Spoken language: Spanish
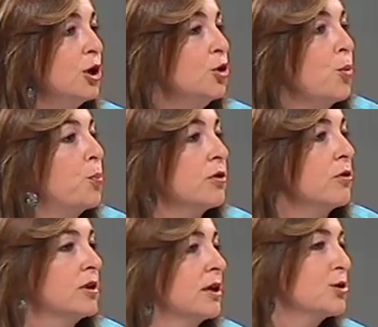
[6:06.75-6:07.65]
no puedo
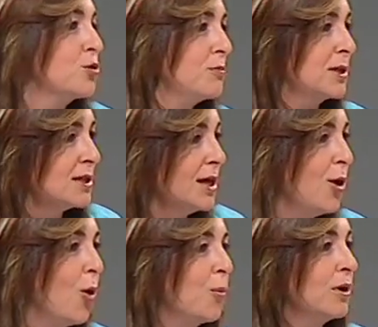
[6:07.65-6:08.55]
decir que son más
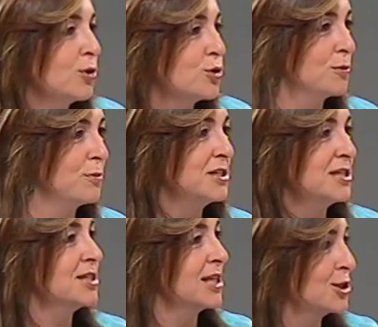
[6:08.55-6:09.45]
o menos
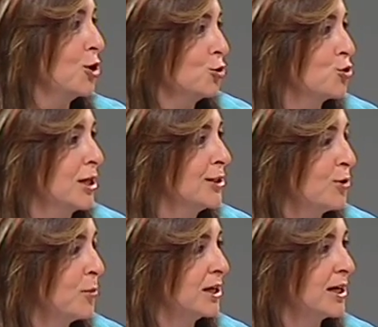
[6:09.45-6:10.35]
machistas que otros
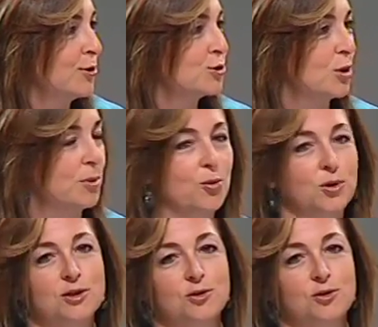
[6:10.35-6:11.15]
latinoamericanos. No, es